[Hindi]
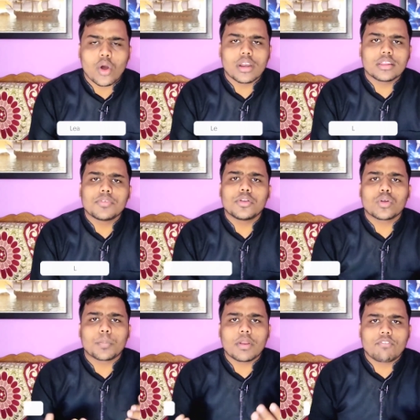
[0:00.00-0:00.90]
और इस वीडियो
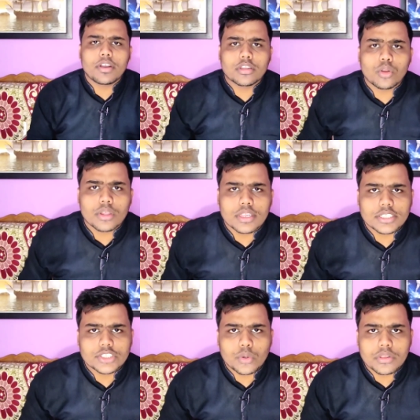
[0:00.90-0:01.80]
को अपने फ्रेंड्स लोगों के
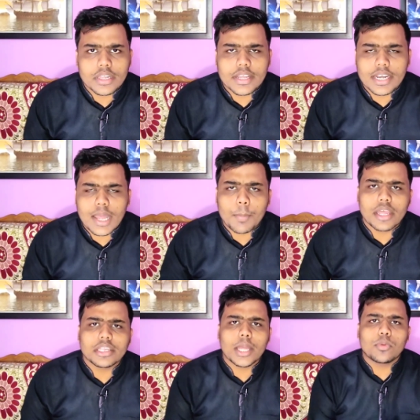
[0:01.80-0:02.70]
साथ जरूर शेयर करना
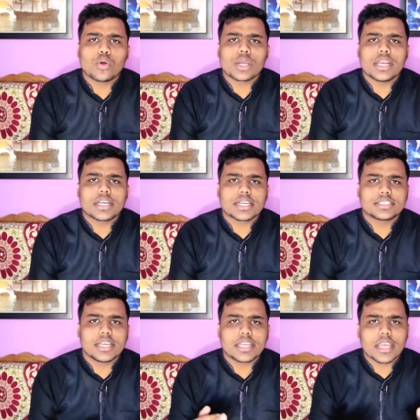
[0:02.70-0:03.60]
मैं ही आप लोगों के लिए
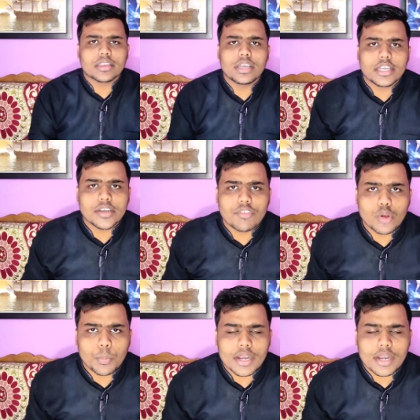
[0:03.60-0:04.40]
इंटरेस्टिंग टैक्स रिलेटेड वीडियो